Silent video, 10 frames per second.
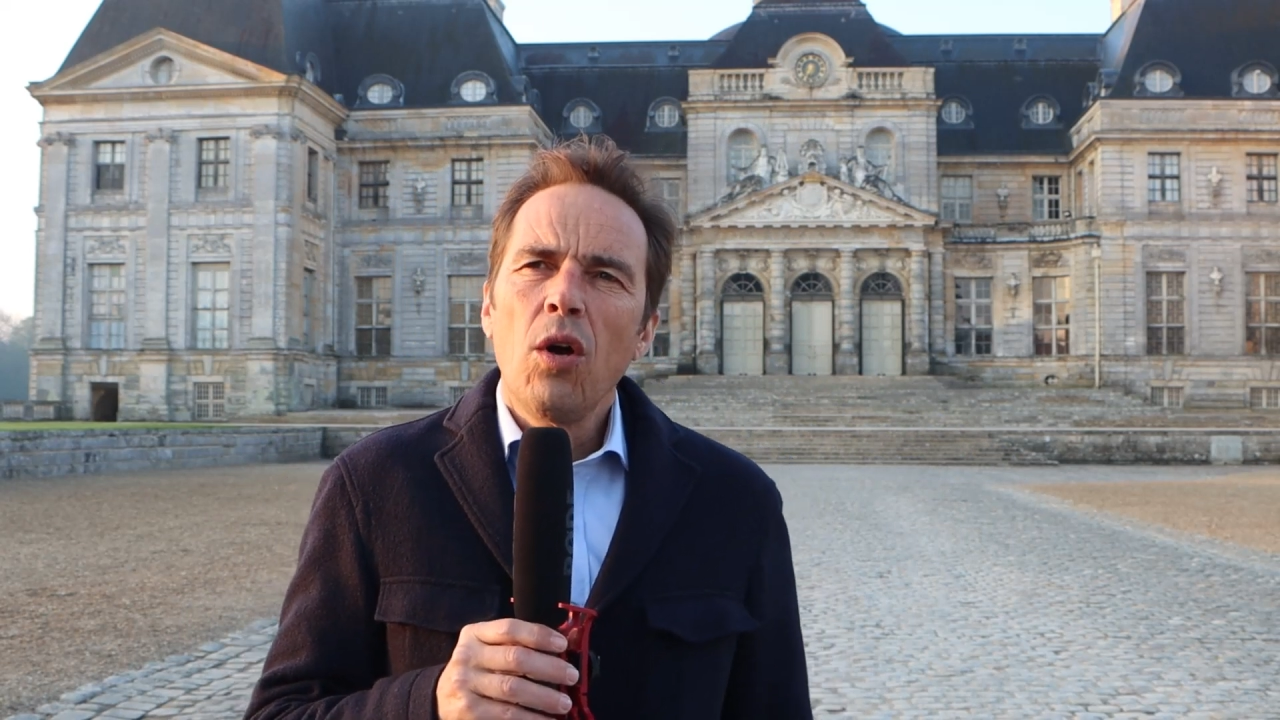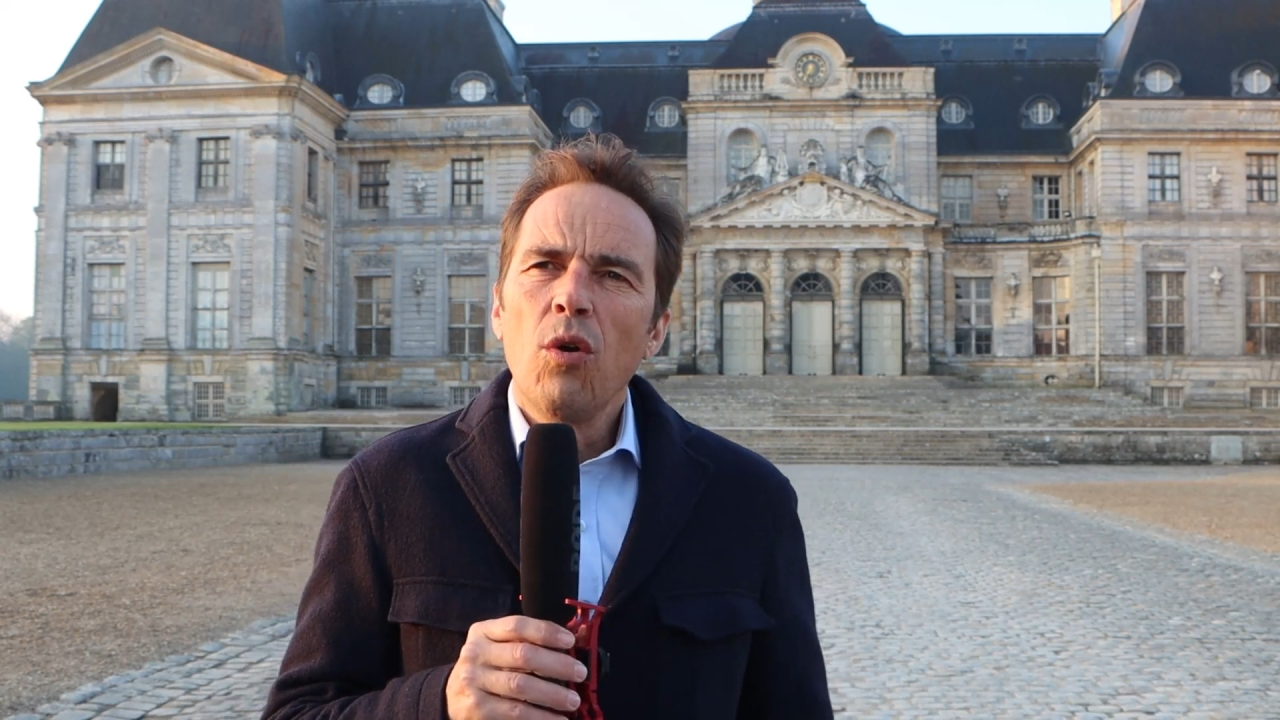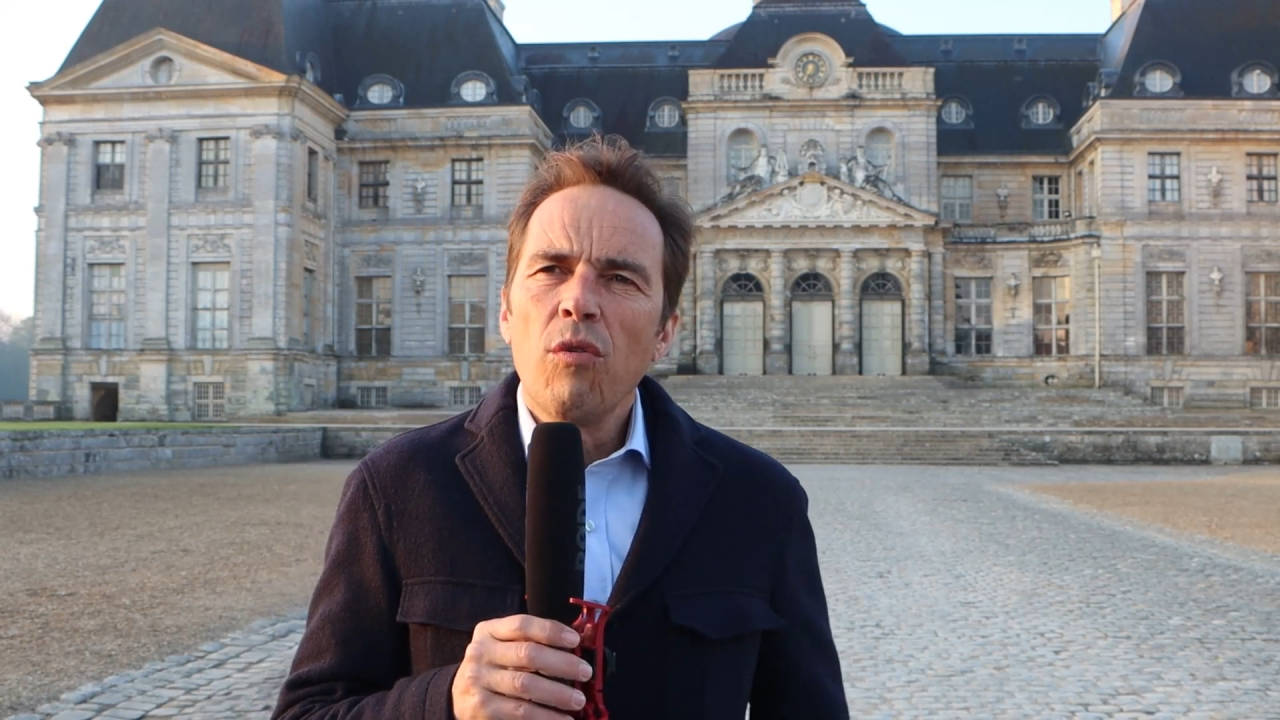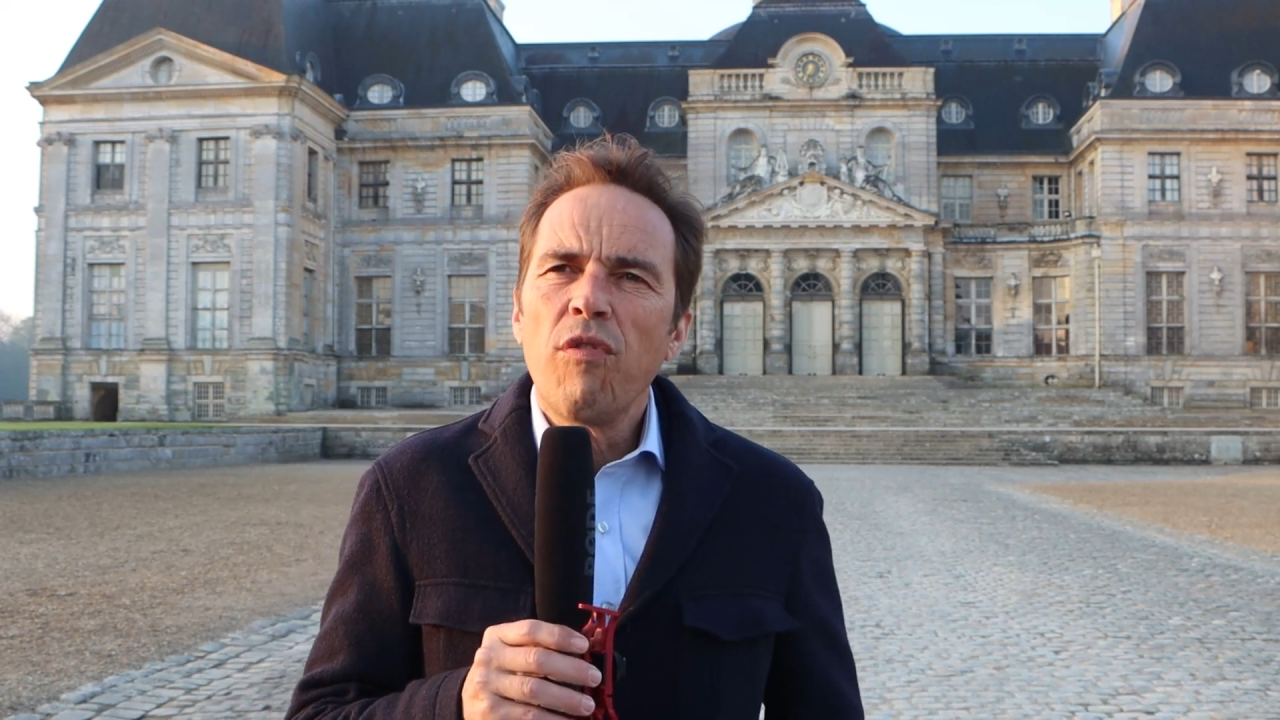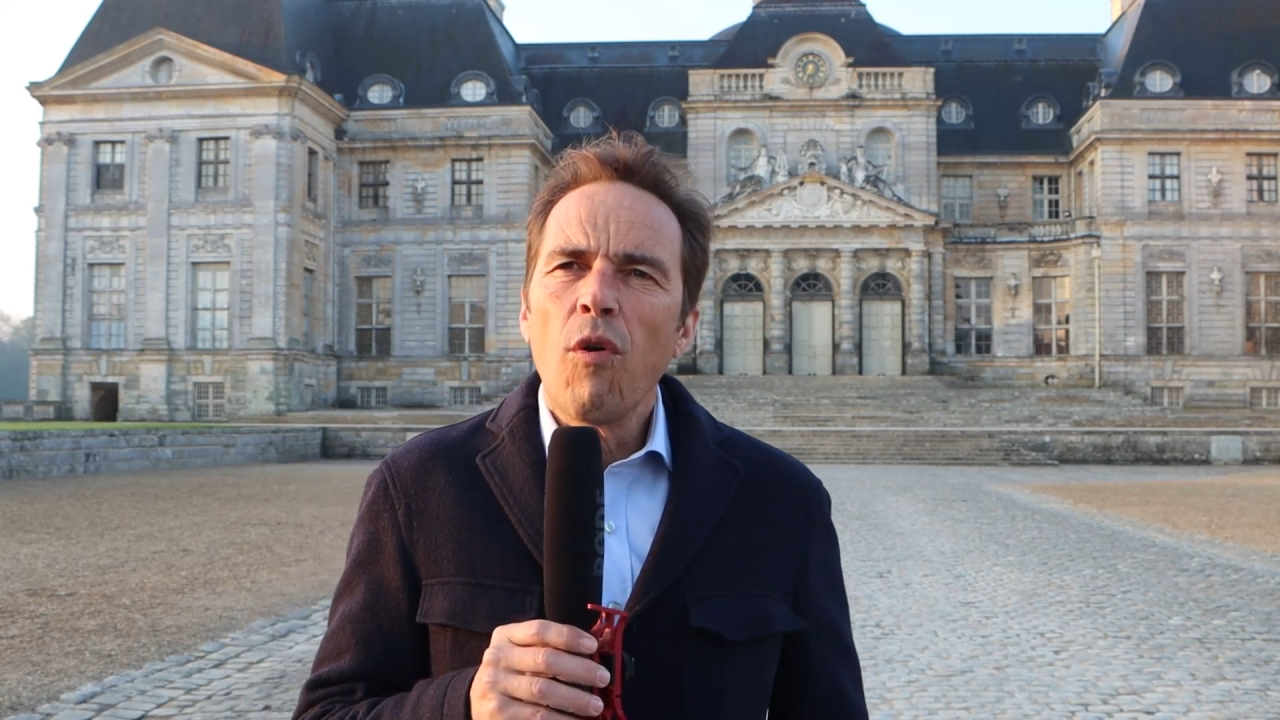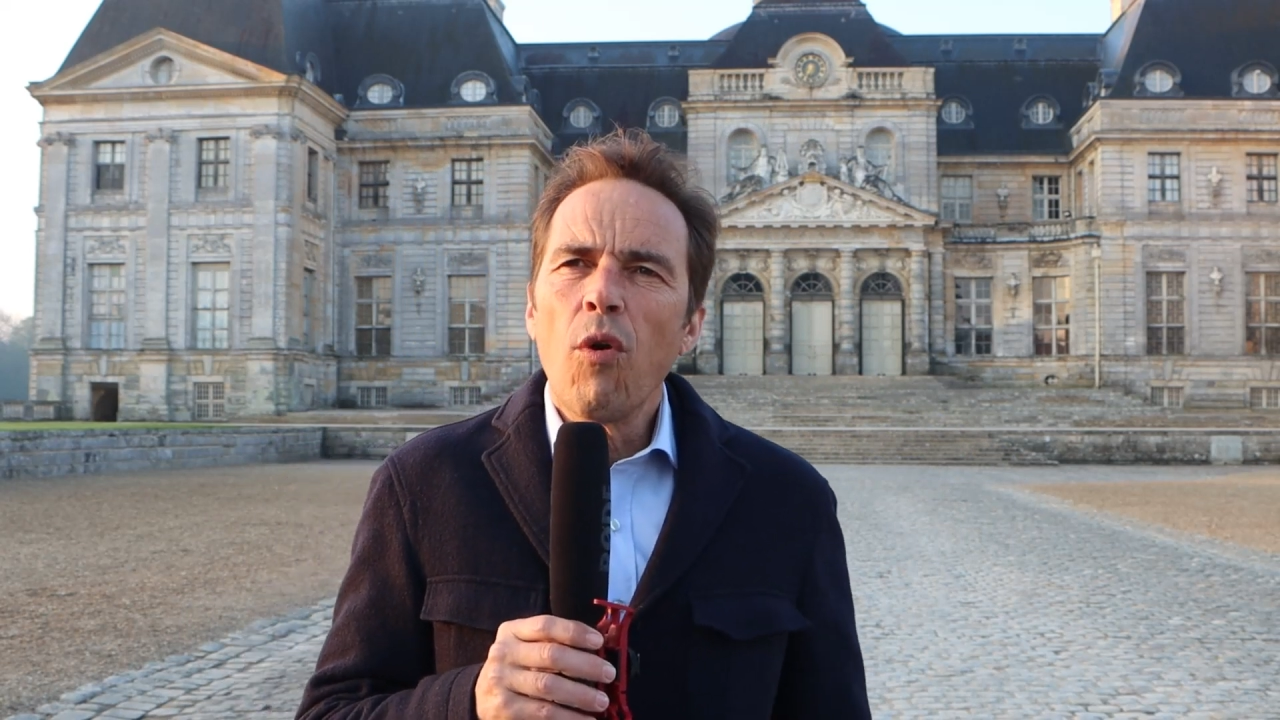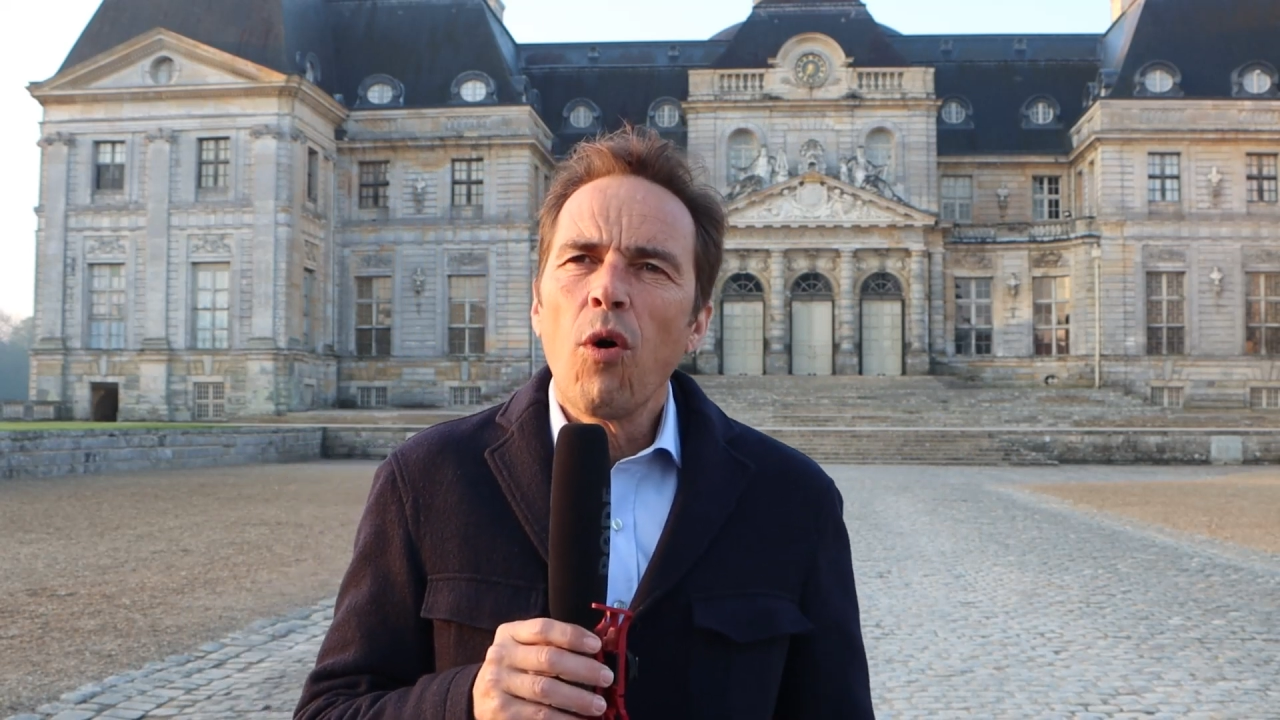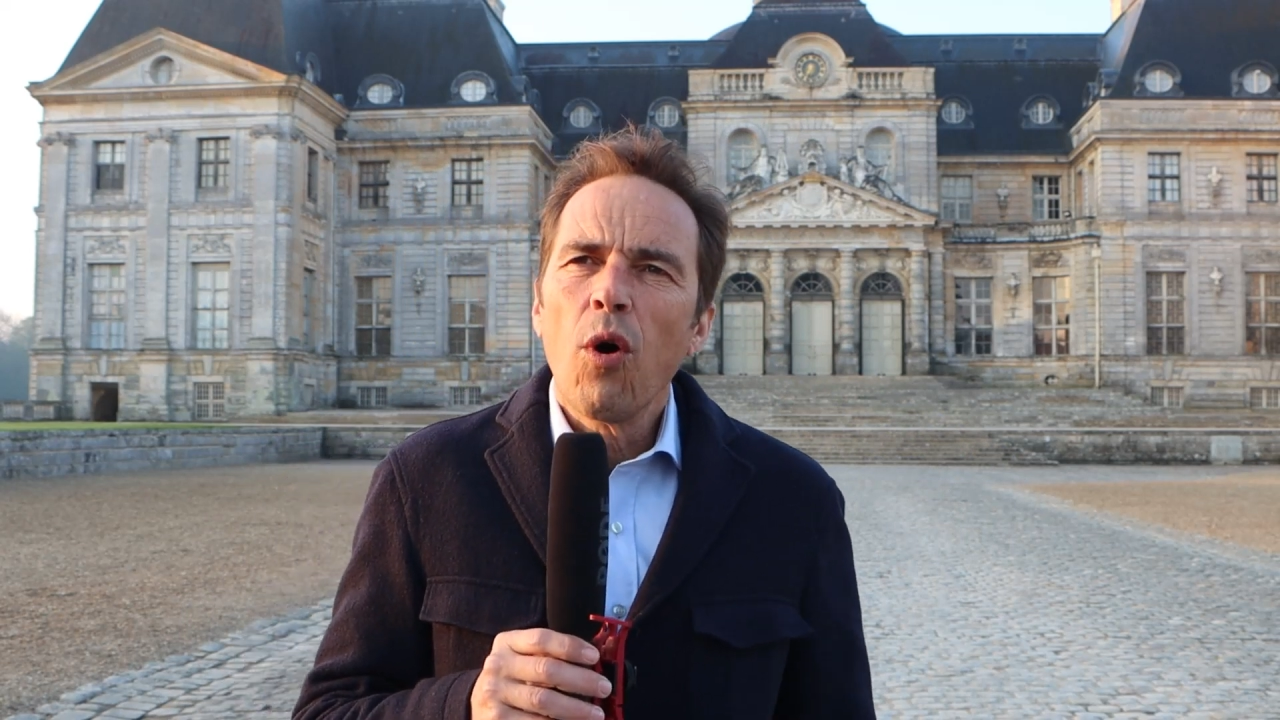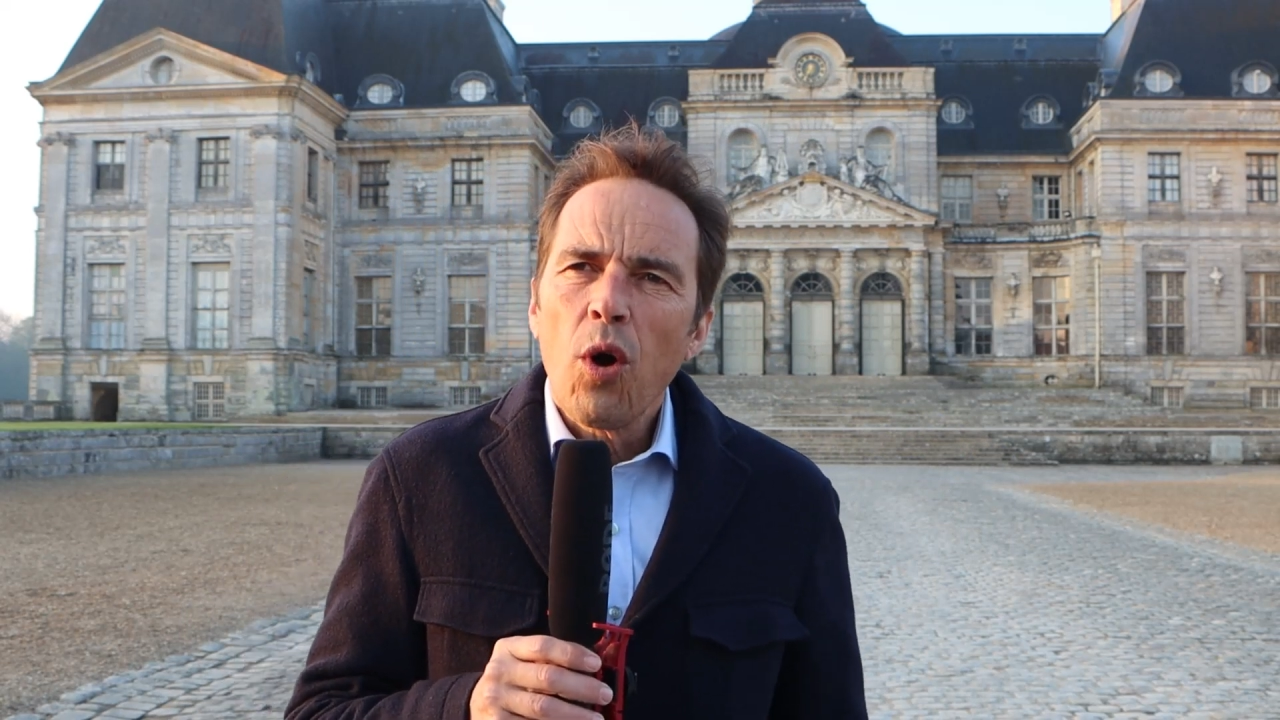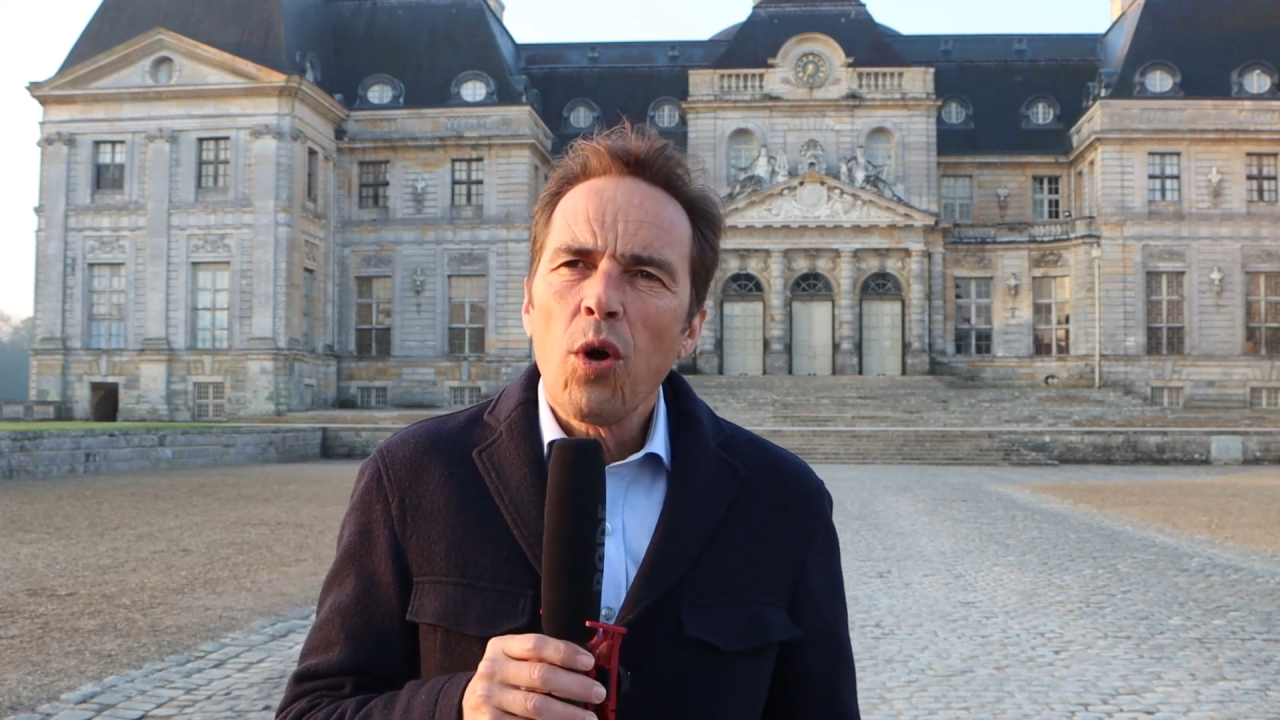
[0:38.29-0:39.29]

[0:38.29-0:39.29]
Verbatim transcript: le veau,